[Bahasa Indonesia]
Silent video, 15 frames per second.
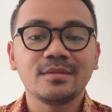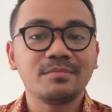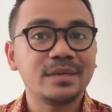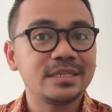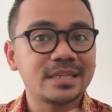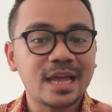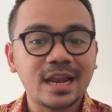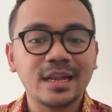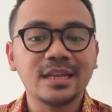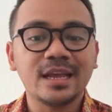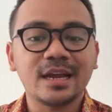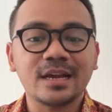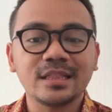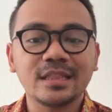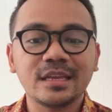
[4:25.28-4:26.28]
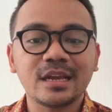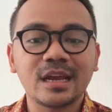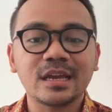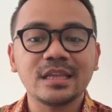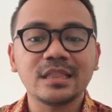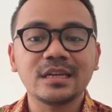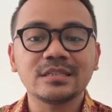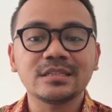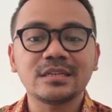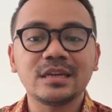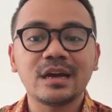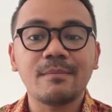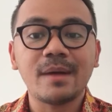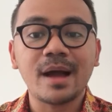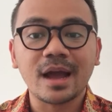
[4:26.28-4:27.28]
Misalnya ketika kita
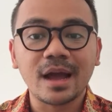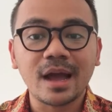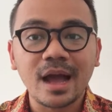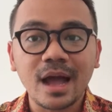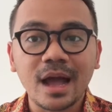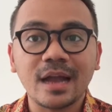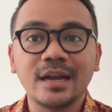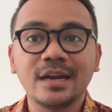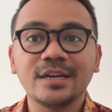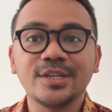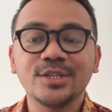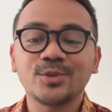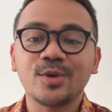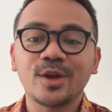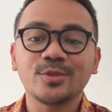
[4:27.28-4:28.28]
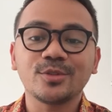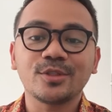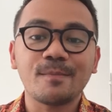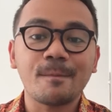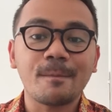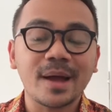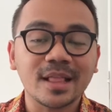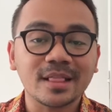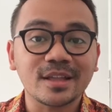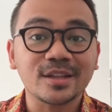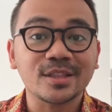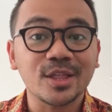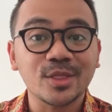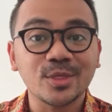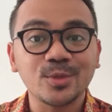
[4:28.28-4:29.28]
sedang makan di suatu tempat
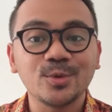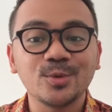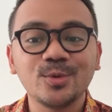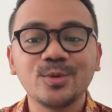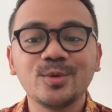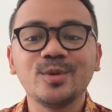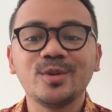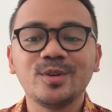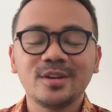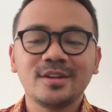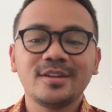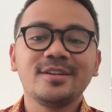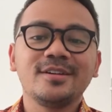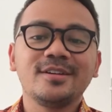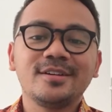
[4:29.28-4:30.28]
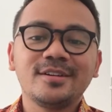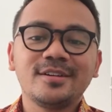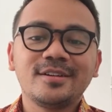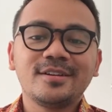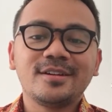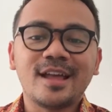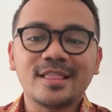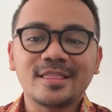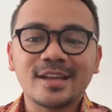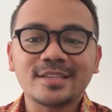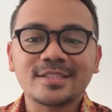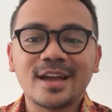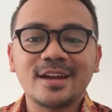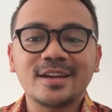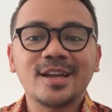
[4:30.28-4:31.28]
tertentu,
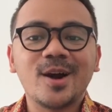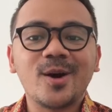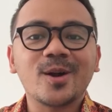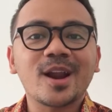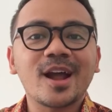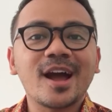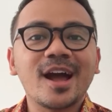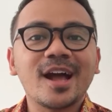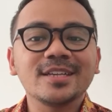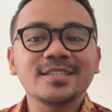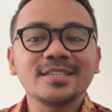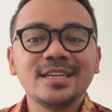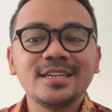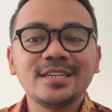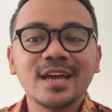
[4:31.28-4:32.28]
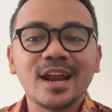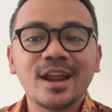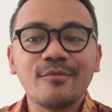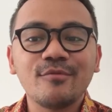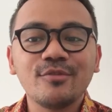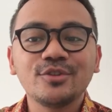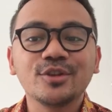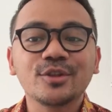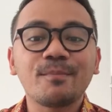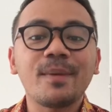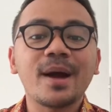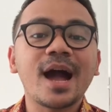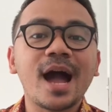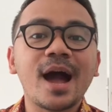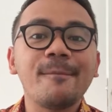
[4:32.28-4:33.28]
lantas ada orang asing dalam wujud
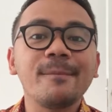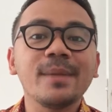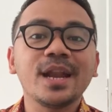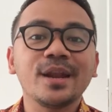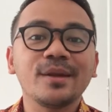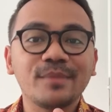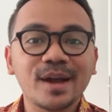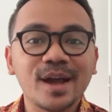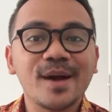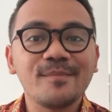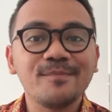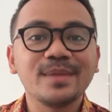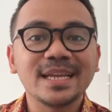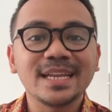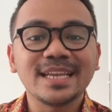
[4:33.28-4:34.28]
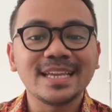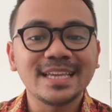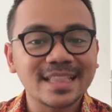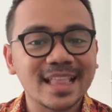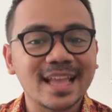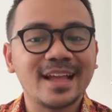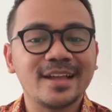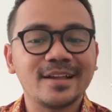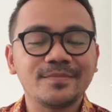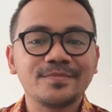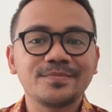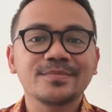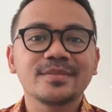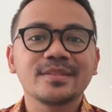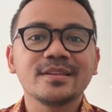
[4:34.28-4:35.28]
pengamen menghampiri kita.
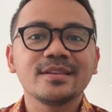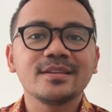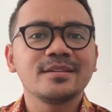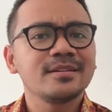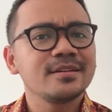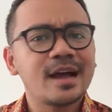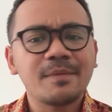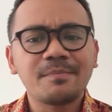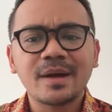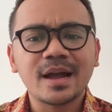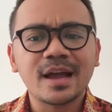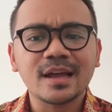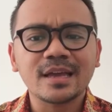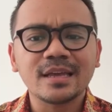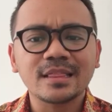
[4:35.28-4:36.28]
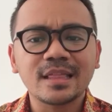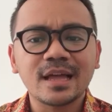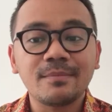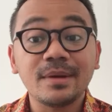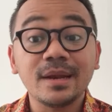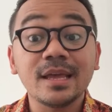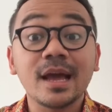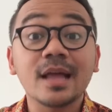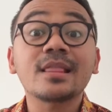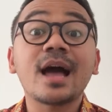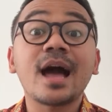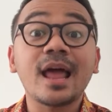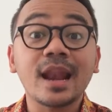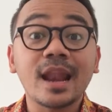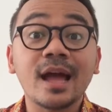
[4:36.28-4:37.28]
Apakah kita melihat
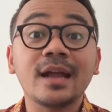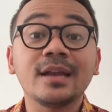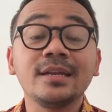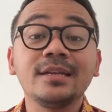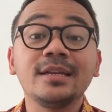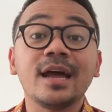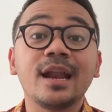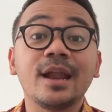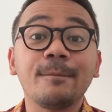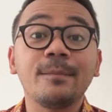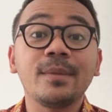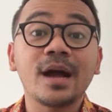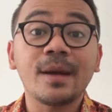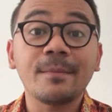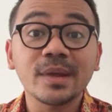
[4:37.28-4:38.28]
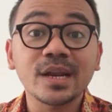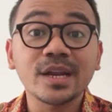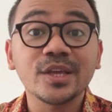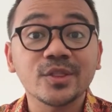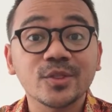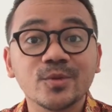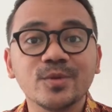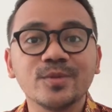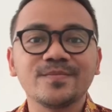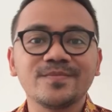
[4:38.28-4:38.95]
Allah di dalam pengamen itu?